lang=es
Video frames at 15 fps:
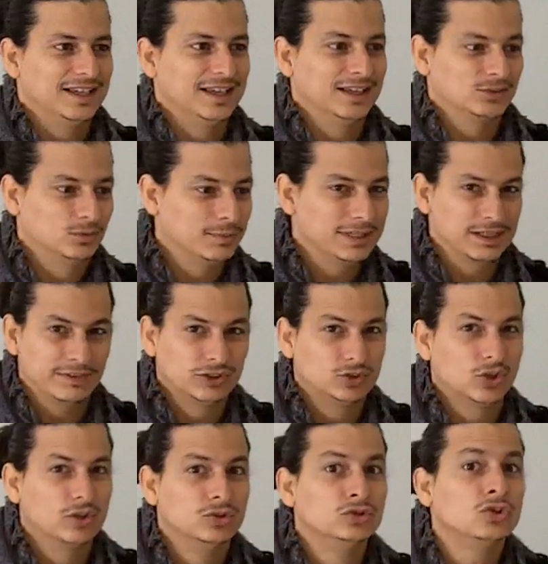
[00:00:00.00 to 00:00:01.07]
es un
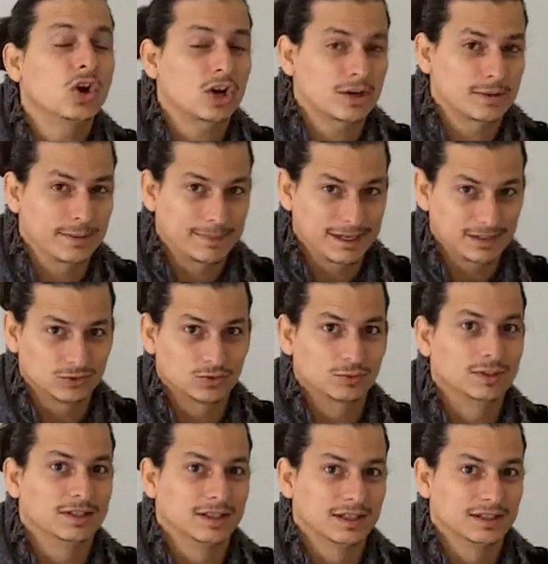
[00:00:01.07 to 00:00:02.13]
beneficio enorme para tu
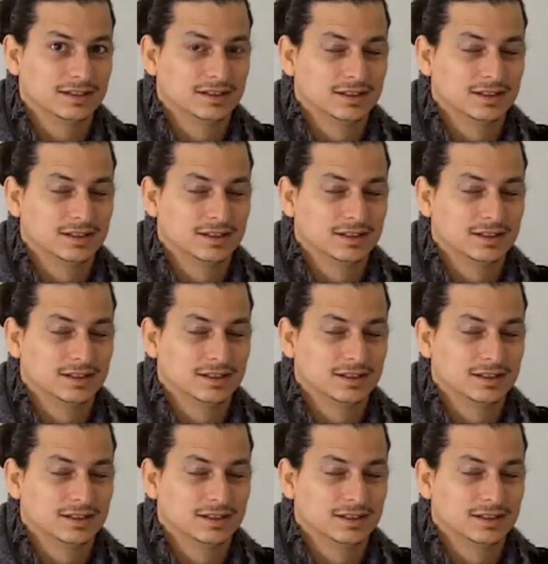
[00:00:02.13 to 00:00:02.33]
vida